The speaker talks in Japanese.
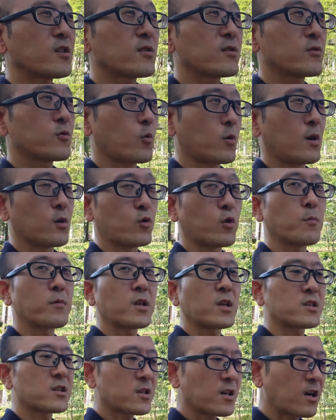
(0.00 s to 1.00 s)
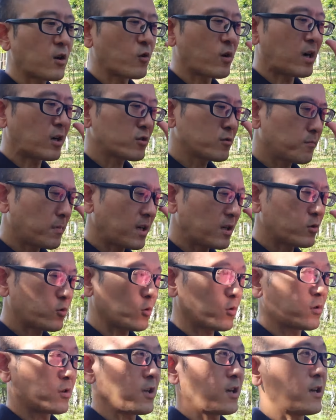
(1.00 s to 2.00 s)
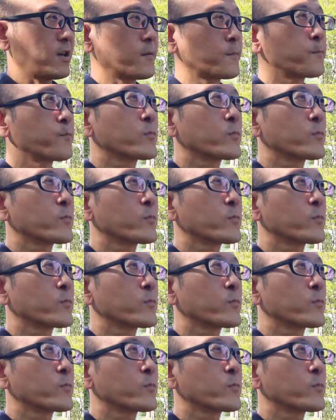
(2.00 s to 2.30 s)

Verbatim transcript: いとか友達からのアルバイトって